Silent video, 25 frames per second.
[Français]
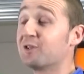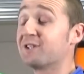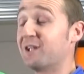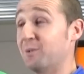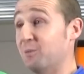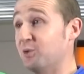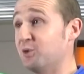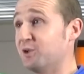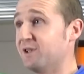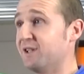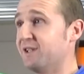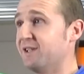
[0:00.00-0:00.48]

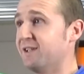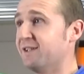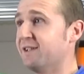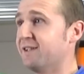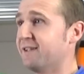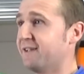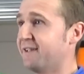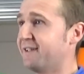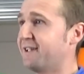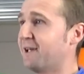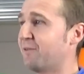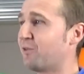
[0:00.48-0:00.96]
s'amuser
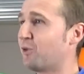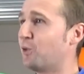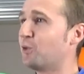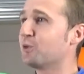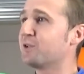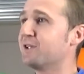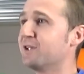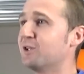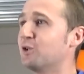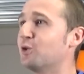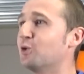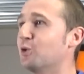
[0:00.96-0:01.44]
et
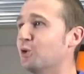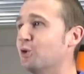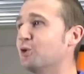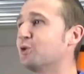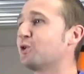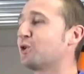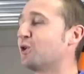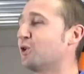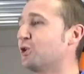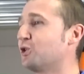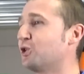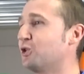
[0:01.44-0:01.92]
d'affronter
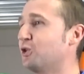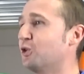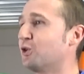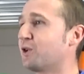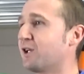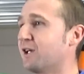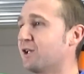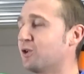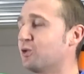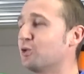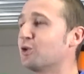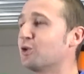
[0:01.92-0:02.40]
d'autres judokas